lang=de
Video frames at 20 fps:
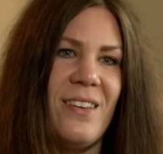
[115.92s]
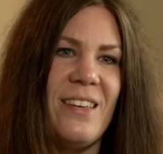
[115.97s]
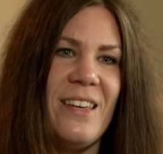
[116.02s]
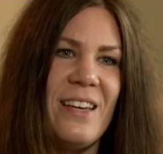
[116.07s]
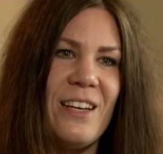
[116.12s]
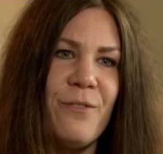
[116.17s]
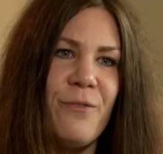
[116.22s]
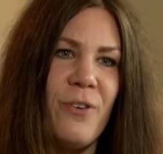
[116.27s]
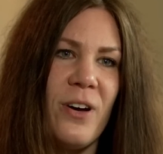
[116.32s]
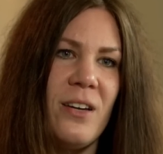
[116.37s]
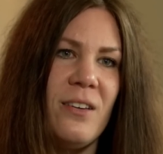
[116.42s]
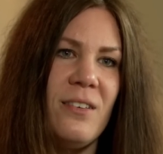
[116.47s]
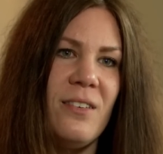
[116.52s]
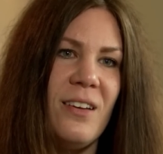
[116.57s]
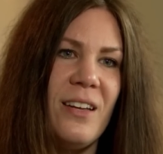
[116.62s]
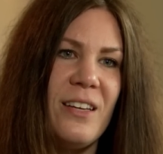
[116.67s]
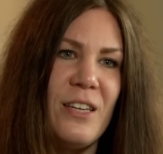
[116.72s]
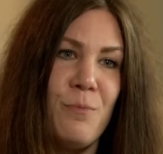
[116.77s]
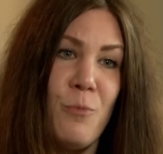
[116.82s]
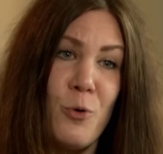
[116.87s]
irgendwann
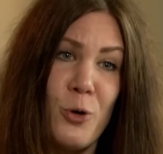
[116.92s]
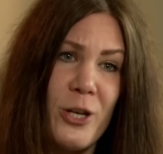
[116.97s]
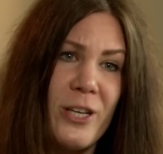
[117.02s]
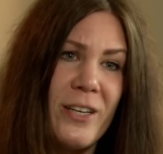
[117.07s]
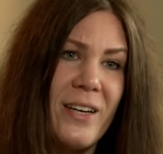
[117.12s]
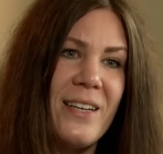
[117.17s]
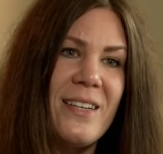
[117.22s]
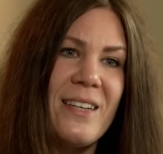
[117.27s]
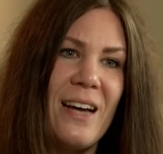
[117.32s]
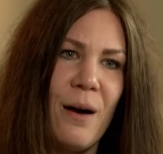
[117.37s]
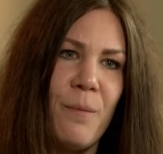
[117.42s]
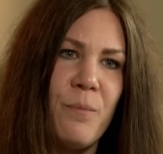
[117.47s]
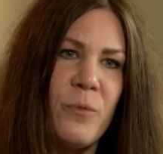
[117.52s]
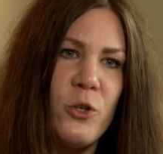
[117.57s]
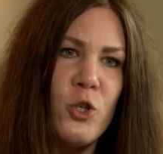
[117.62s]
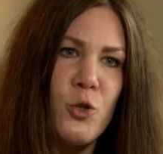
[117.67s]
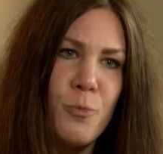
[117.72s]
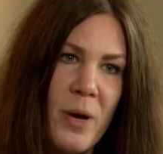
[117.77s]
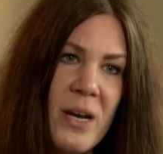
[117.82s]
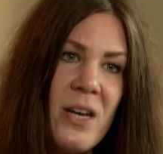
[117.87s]
die Möglichkeit haben,
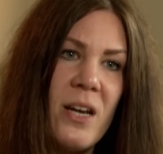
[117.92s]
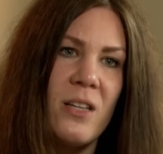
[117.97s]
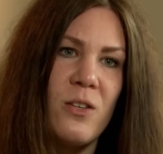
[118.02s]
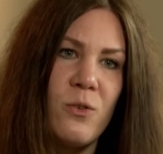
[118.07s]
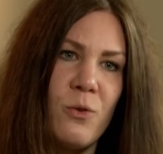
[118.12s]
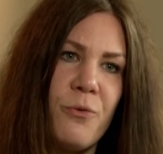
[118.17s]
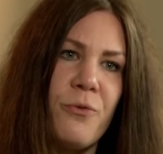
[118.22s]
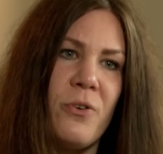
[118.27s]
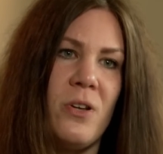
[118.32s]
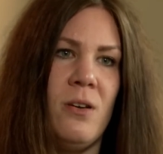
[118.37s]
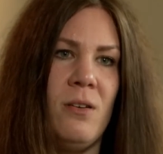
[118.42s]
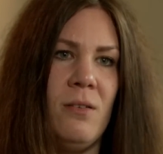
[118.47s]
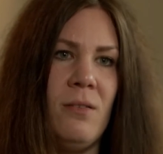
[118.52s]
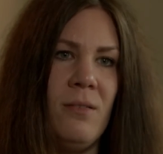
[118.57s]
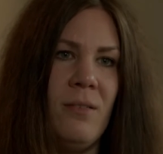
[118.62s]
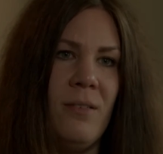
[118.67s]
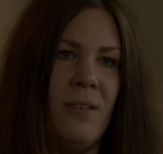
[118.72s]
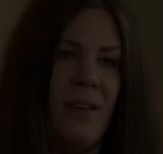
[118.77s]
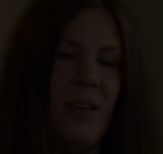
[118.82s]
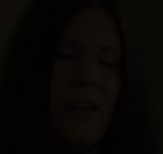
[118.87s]
den Spender zu finden.